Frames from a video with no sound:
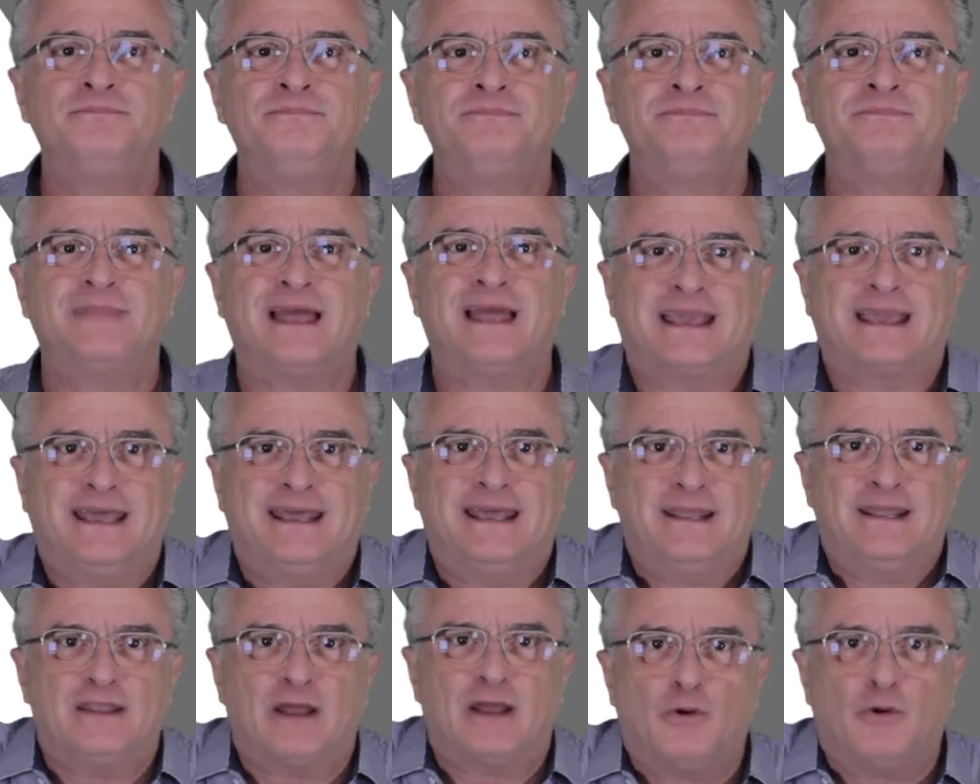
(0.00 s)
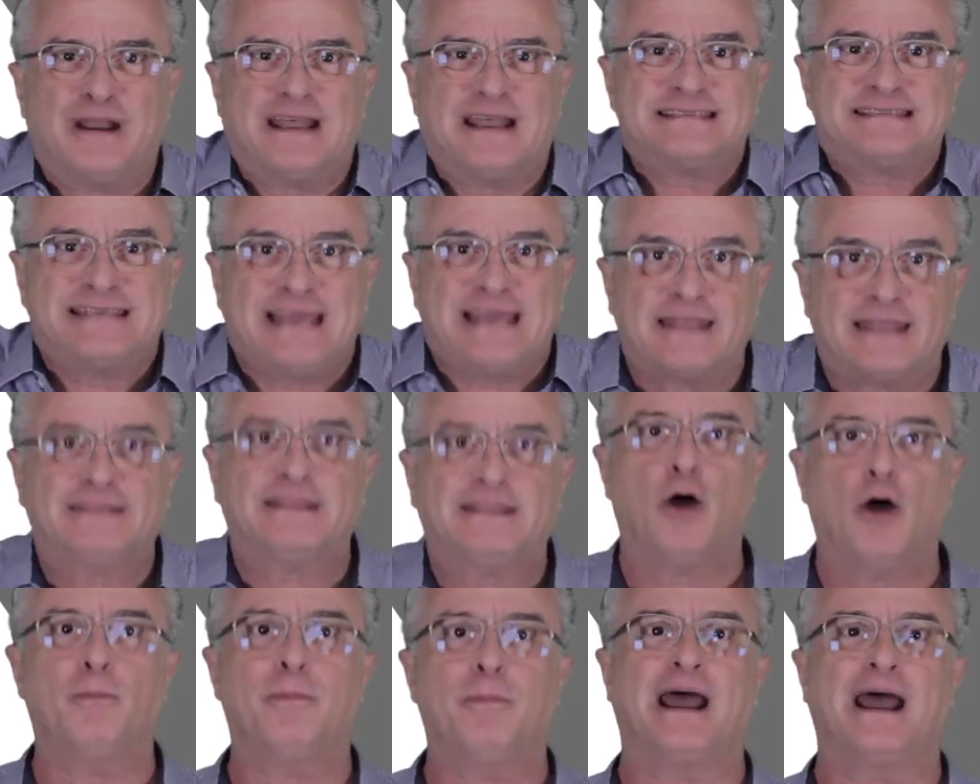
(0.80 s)
Está querendo agora
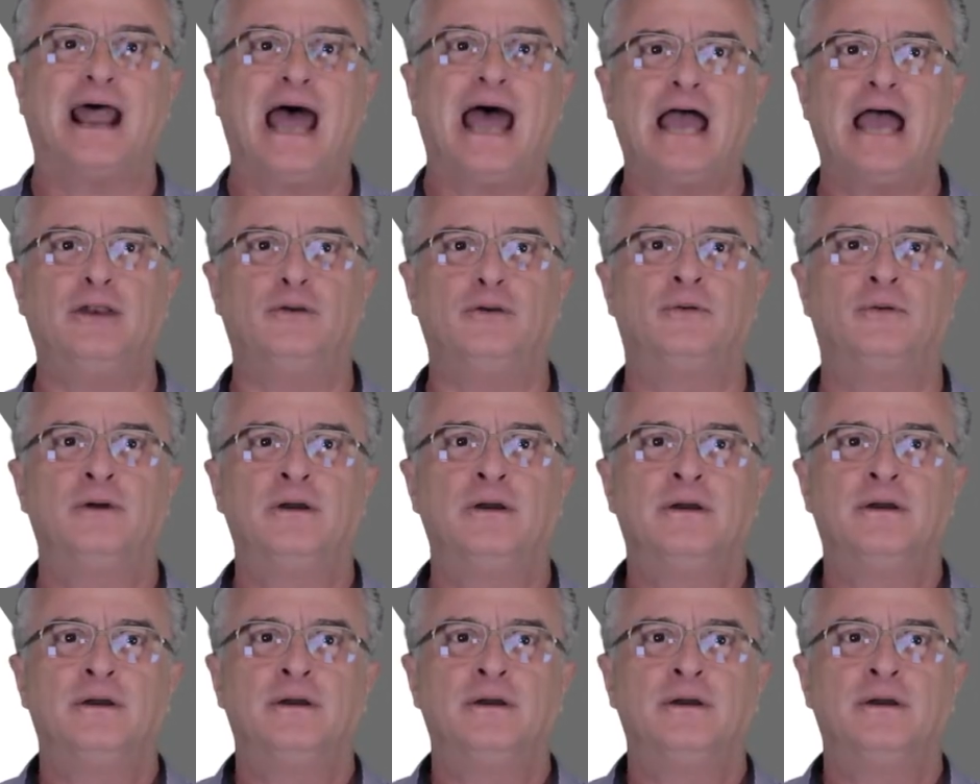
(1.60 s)
acertar o baralho?